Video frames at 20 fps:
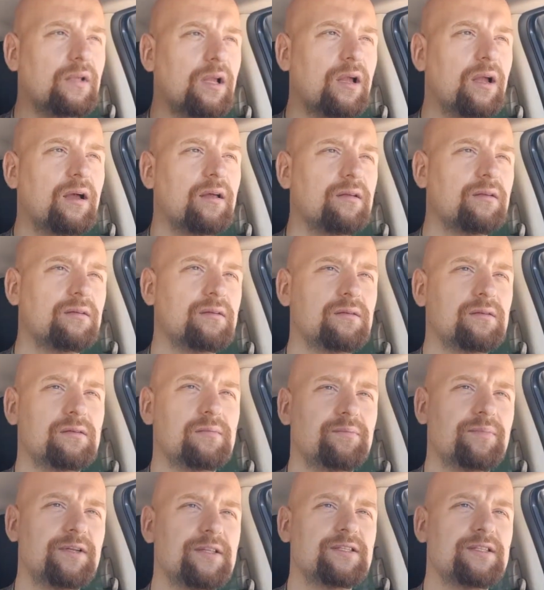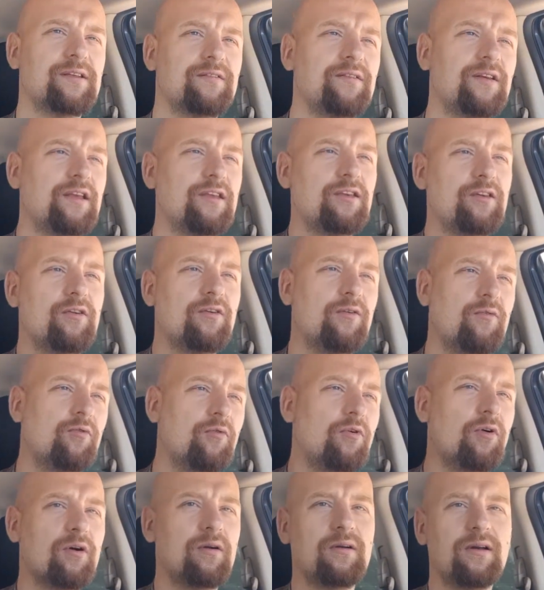э, представлений
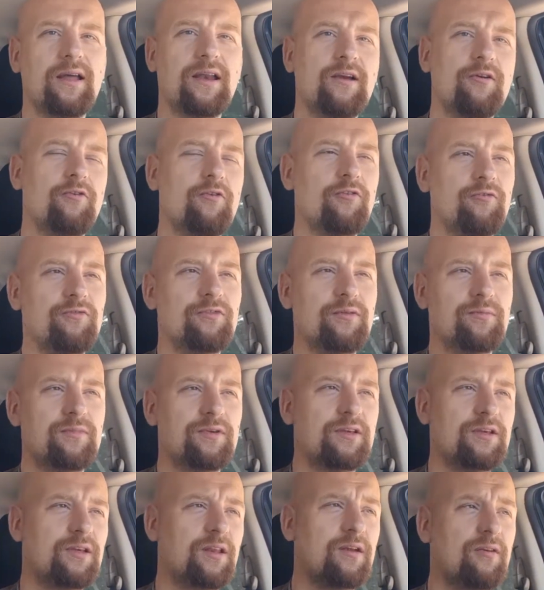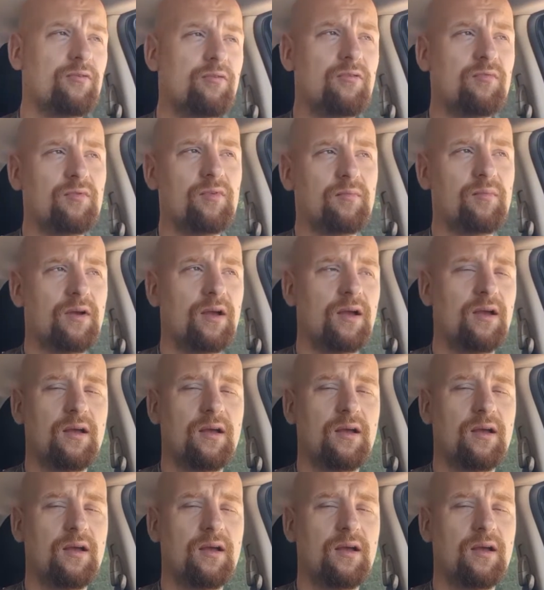о греховном и негреховном,